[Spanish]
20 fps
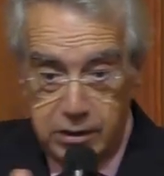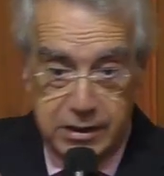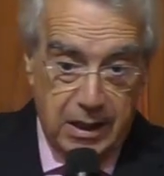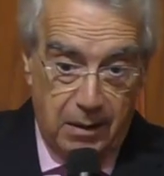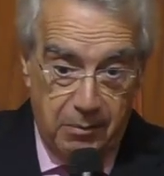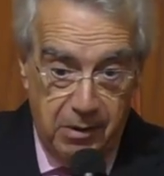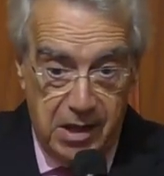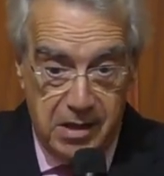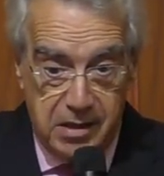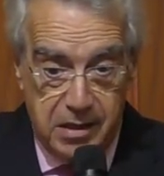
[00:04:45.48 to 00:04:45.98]
lo
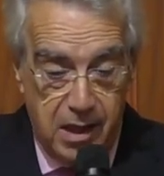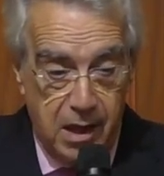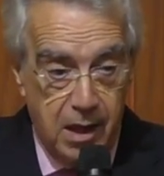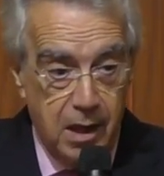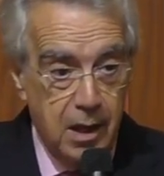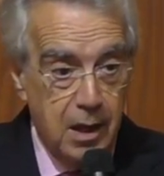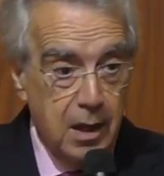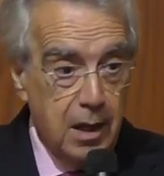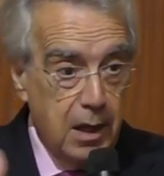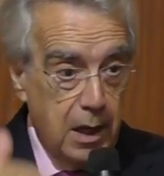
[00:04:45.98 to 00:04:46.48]

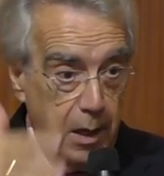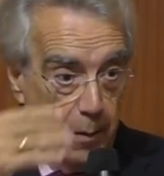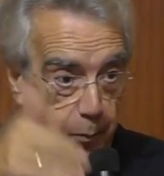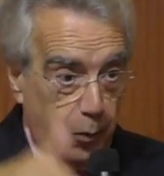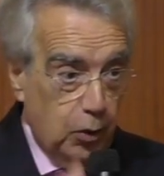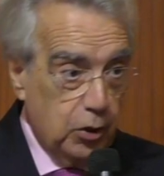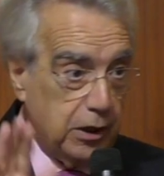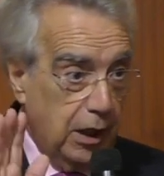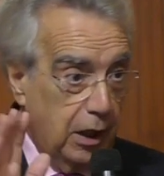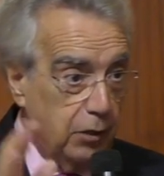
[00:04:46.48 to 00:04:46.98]
establece y
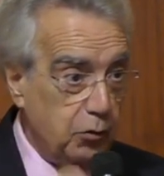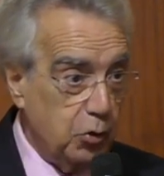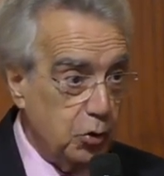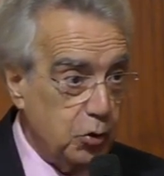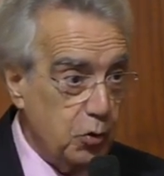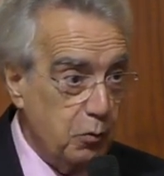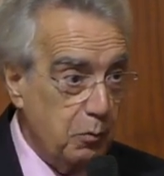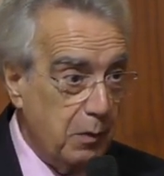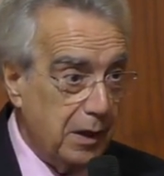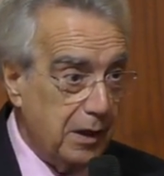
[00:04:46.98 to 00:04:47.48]
por
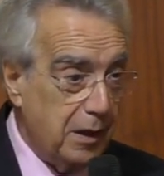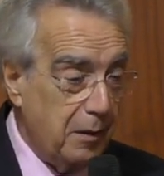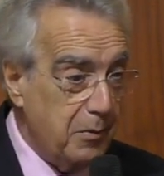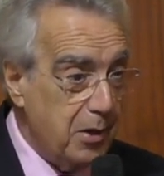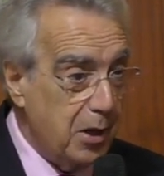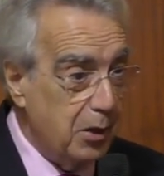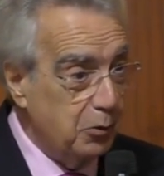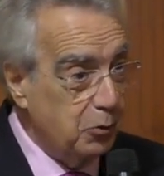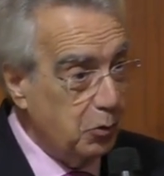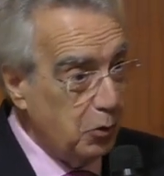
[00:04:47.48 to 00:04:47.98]
tanto es un
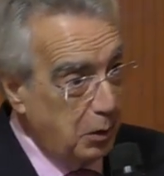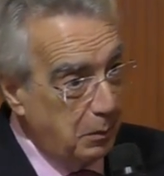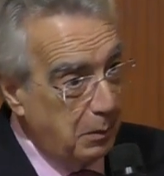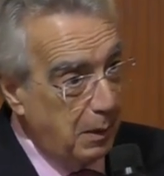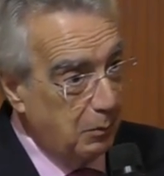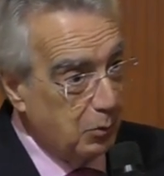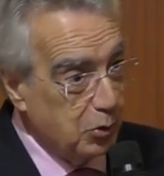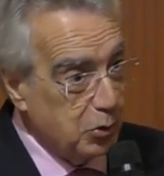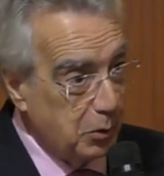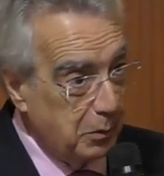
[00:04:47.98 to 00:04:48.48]
mandamiento y
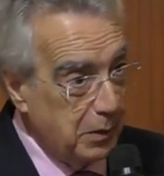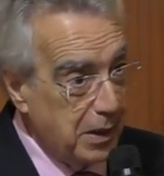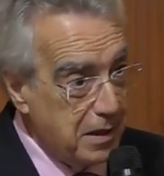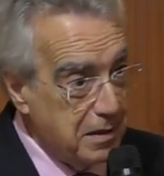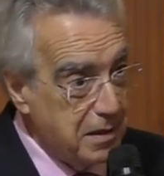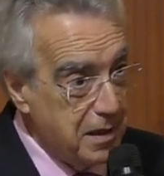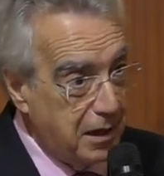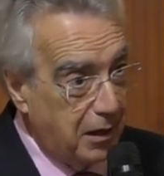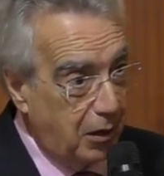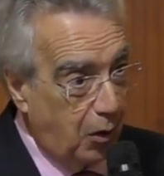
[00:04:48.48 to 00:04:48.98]
debemos
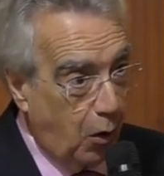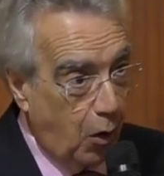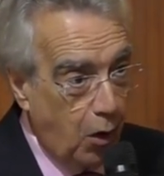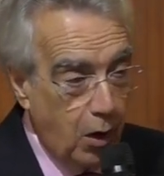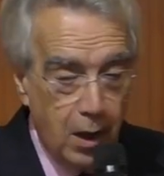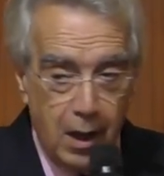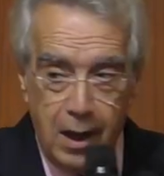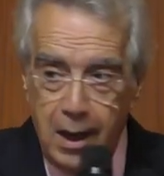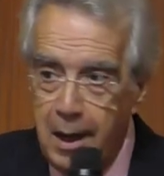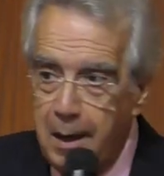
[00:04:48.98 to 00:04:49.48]
obedecerlo.
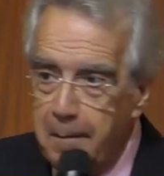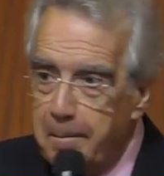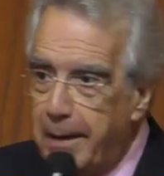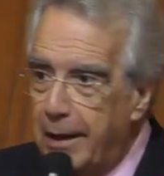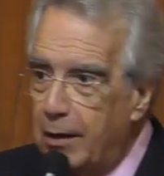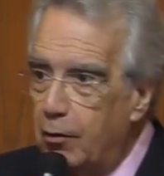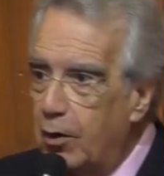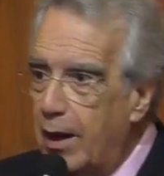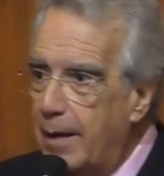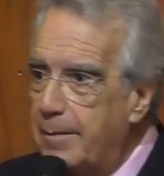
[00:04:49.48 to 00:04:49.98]

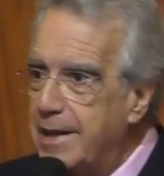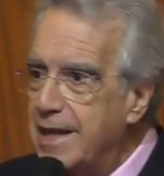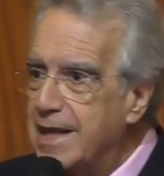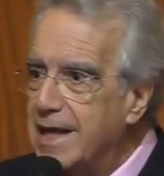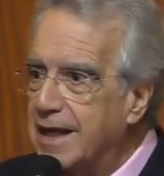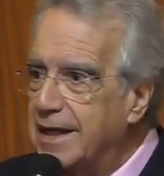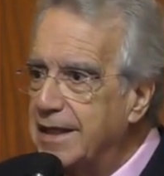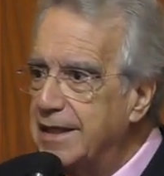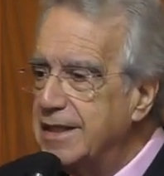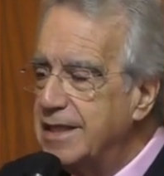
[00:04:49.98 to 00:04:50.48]
Pero la
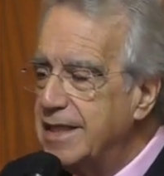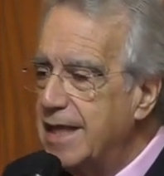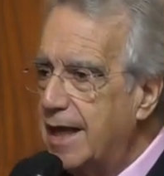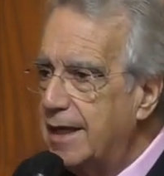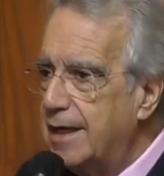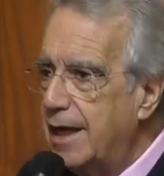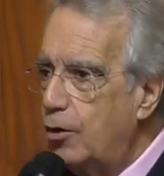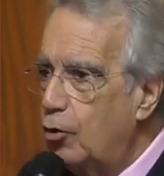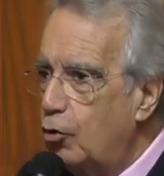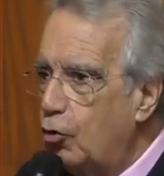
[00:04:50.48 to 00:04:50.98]
vida
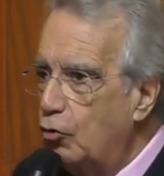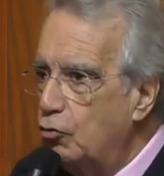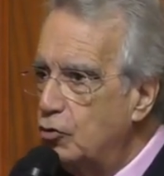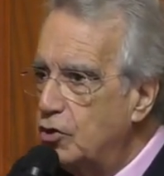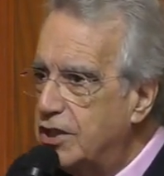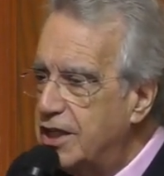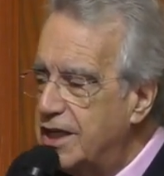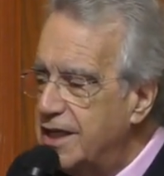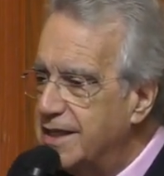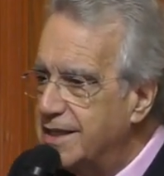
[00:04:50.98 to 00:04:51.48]
cristiana no
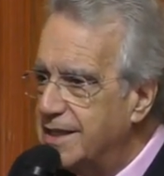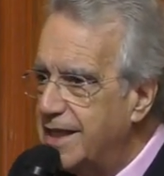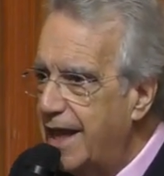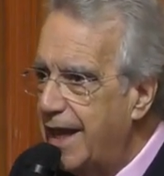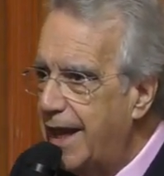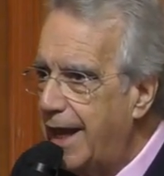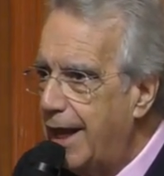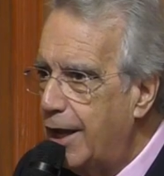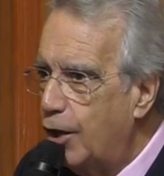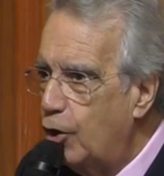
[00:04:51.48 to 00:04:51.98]

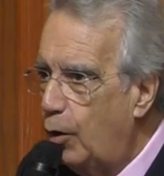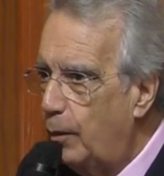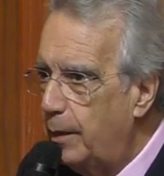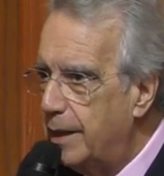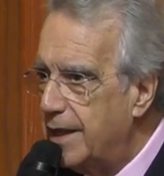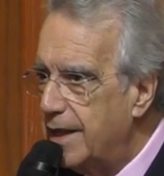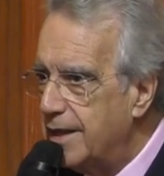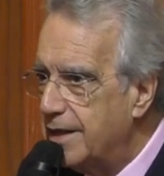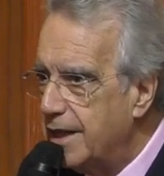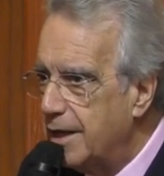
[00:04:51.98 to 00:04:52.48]
consiste en
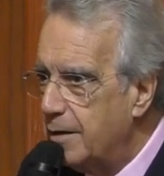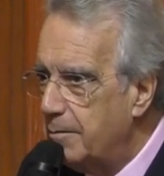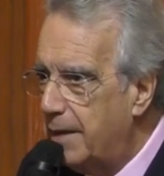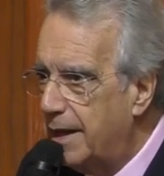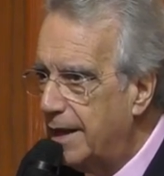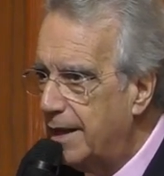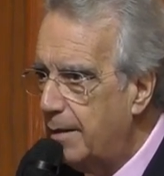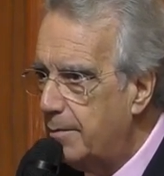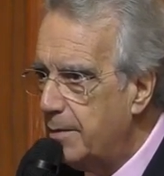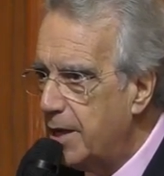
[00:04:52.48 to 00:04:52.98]
obedecer
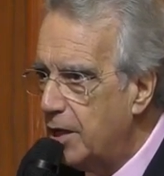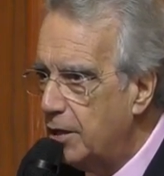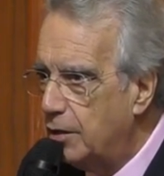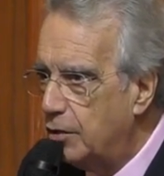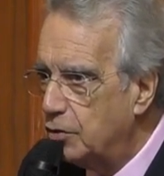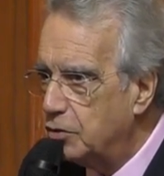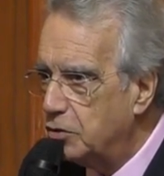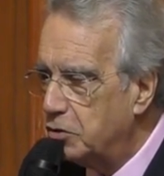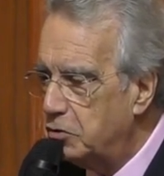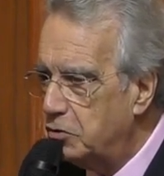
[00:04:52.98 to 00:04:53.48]

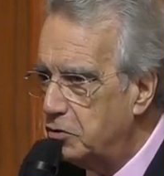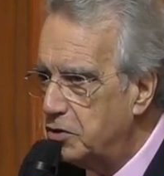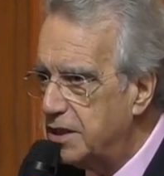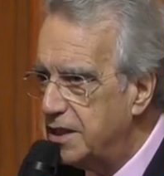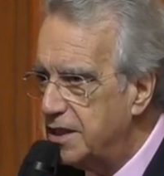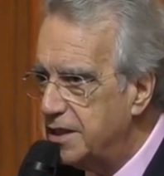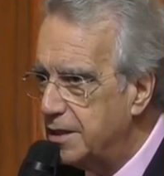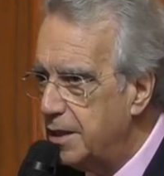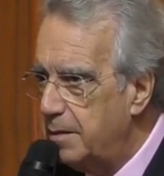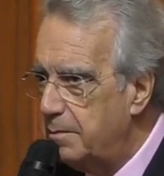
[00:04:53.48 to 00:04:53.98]
mandamientos,
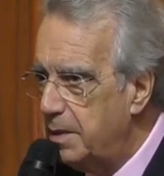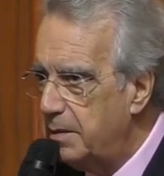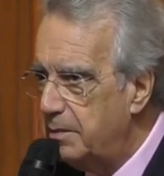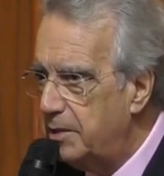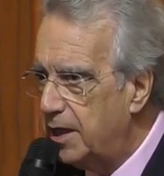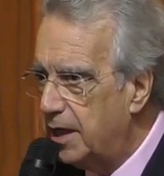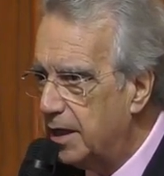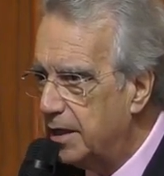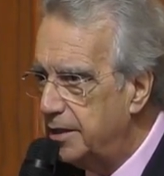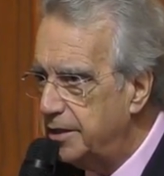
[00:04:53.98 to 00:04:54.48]
consiste en
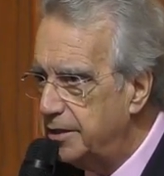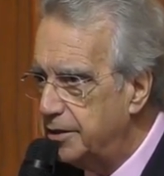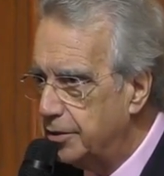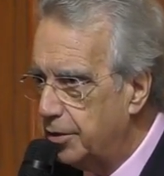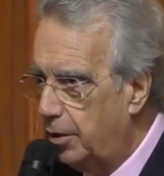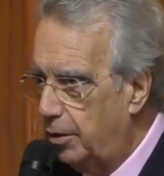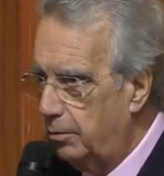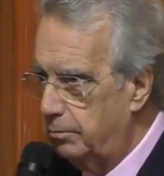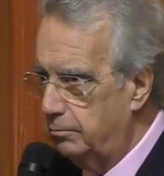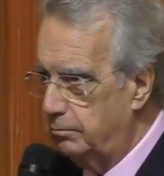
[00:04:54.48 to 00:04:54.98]
vivir a
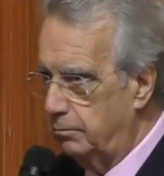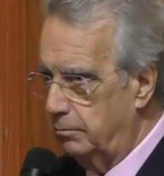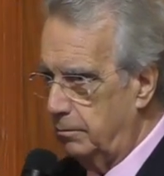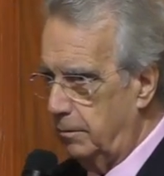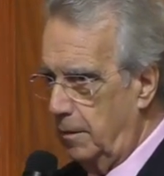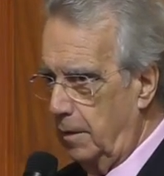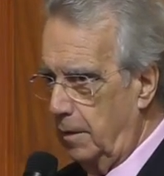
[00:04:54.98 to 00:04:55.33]
Cristo.